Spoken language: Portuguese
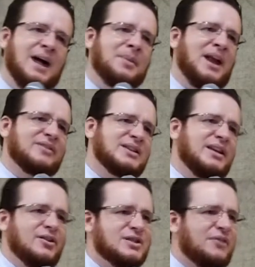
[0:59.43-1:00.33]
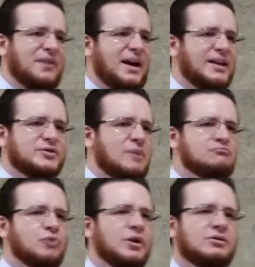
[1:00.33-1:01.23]
A palavra de Deus já fala isso há
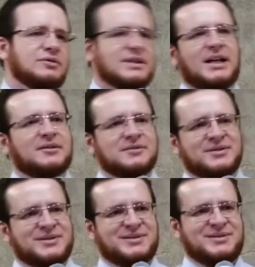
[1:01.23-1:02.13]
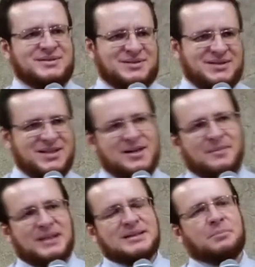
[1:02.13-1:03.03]
muitos anos.
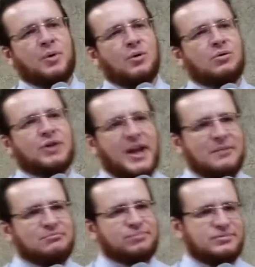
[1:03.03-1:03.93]
Mas há pouco tempo,